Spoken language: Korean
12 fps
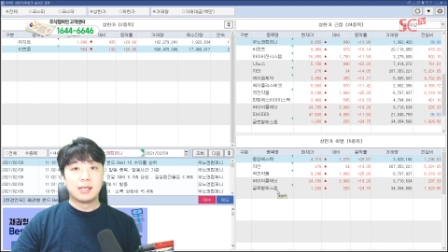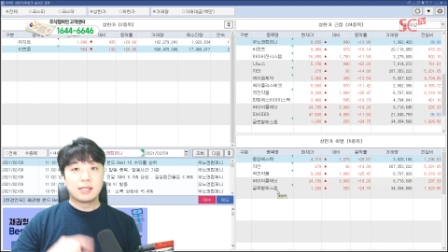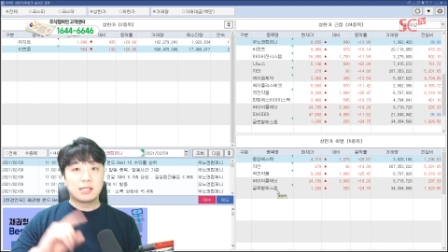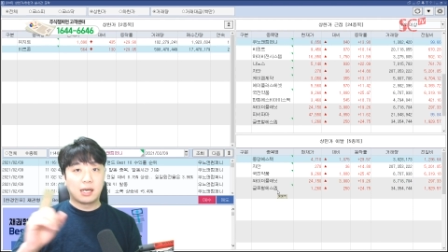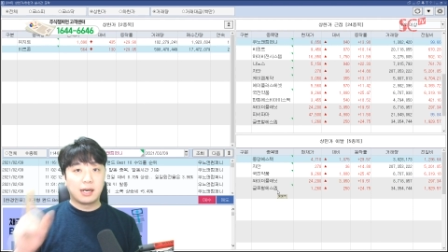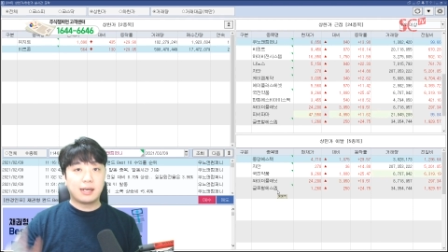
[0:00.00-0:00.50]

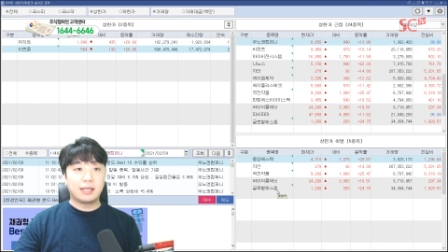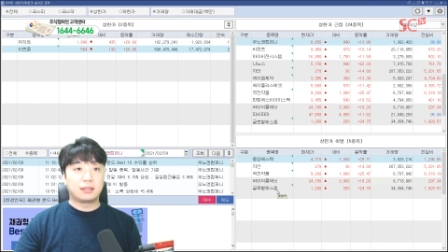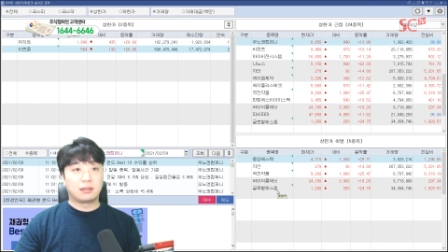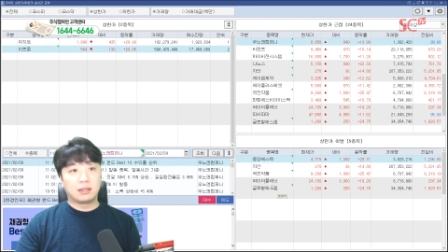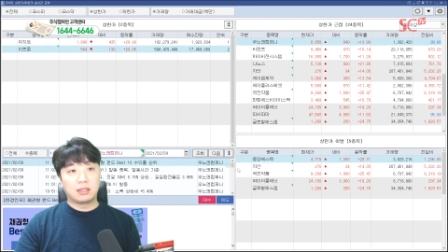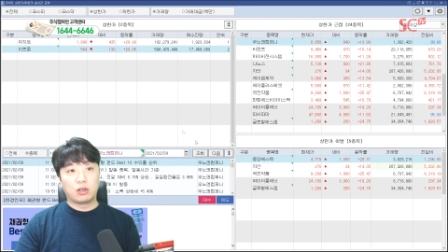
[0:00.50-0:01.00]
상한가에
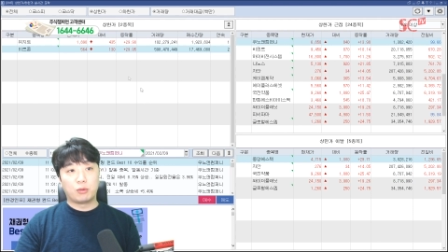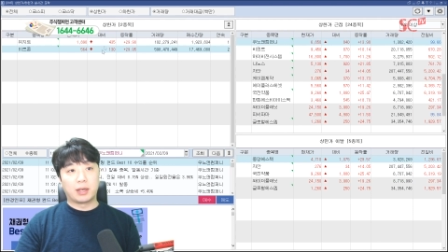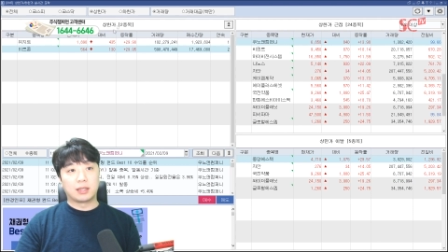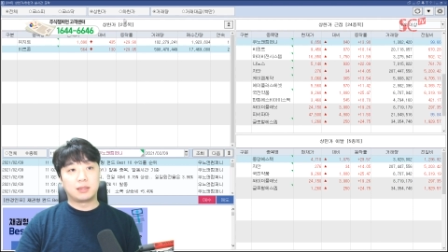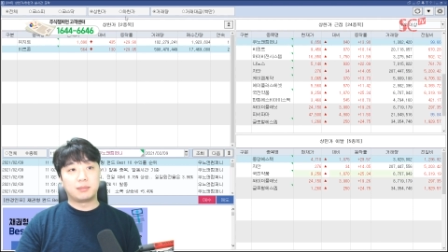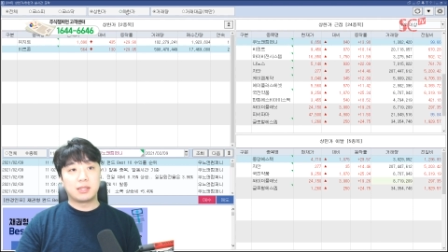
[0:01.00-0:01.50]
들어갔다고
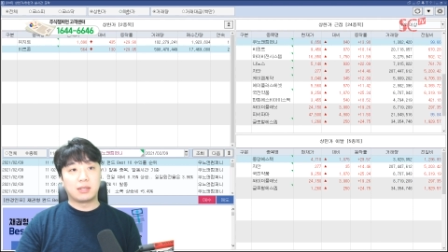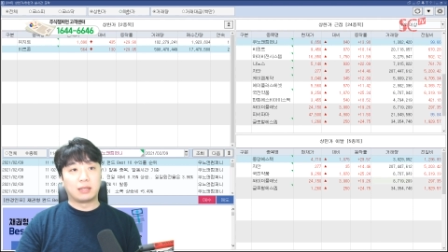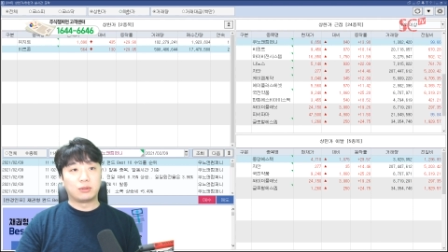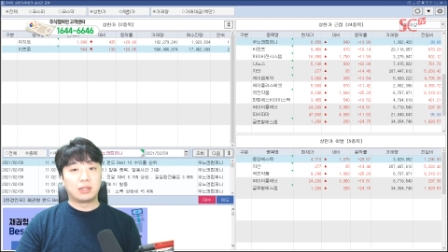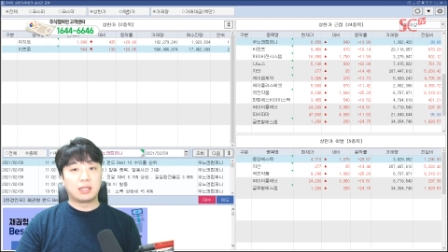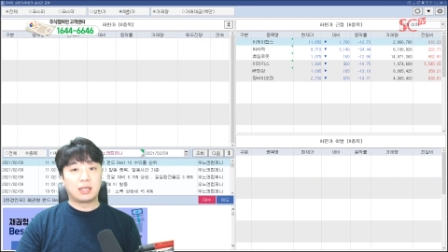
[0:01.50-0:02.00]
방심해서는
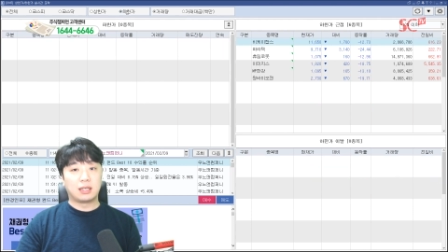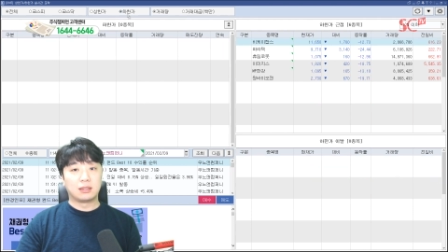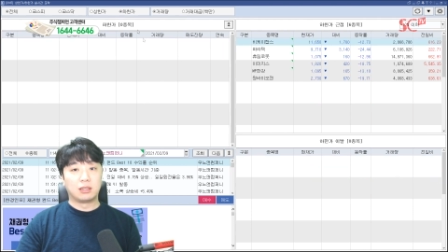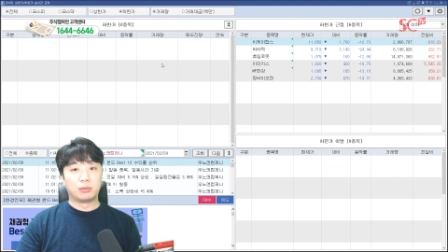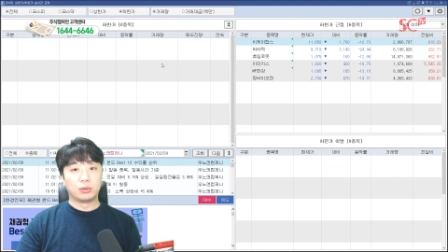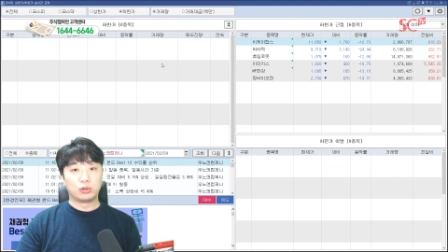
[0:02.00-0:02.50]
안
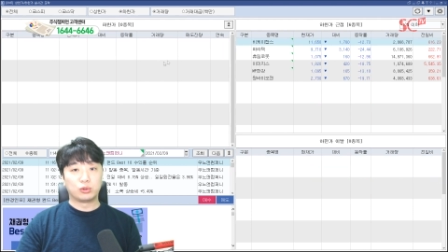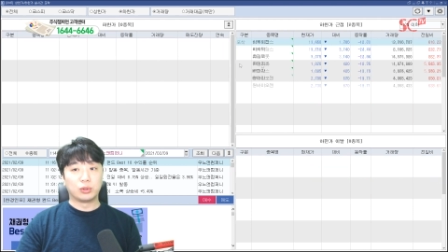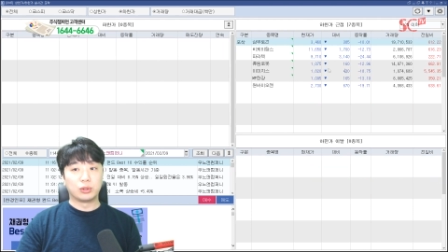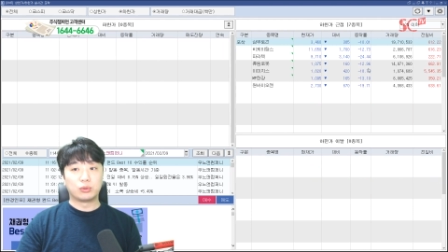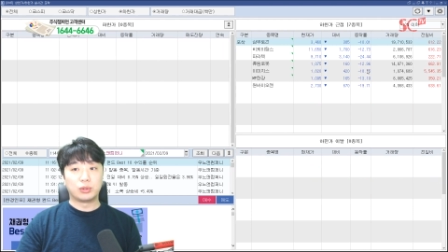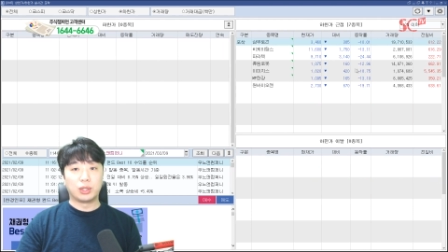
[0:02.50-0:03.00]
된다라는 걸
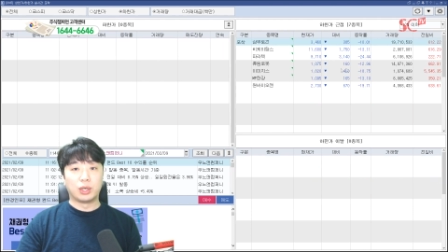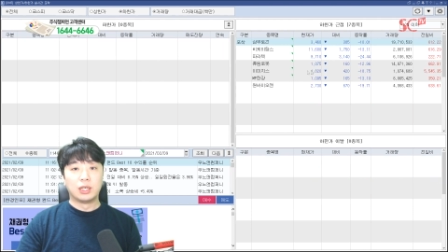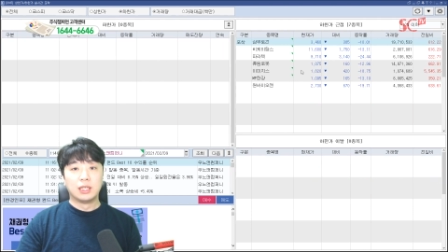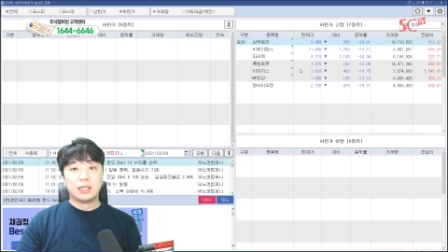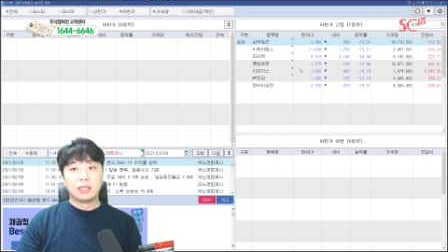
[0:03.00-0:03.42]
보여주고 있고요.